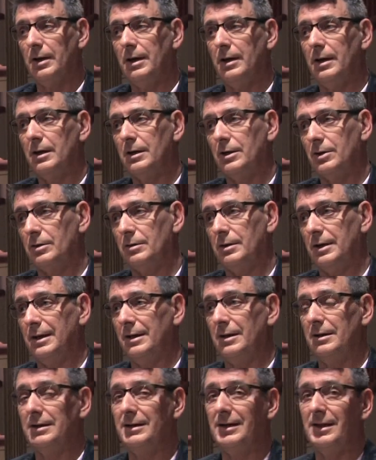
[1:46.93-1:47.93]

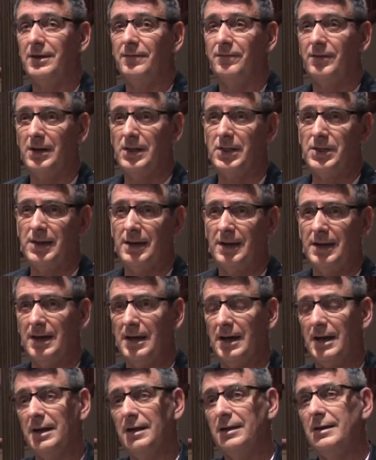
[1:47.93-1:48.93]
es, la diferencia que
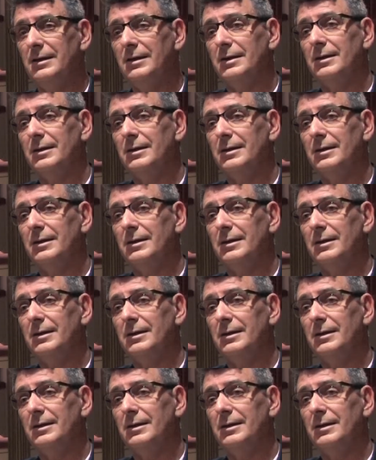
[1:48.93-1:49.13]
hay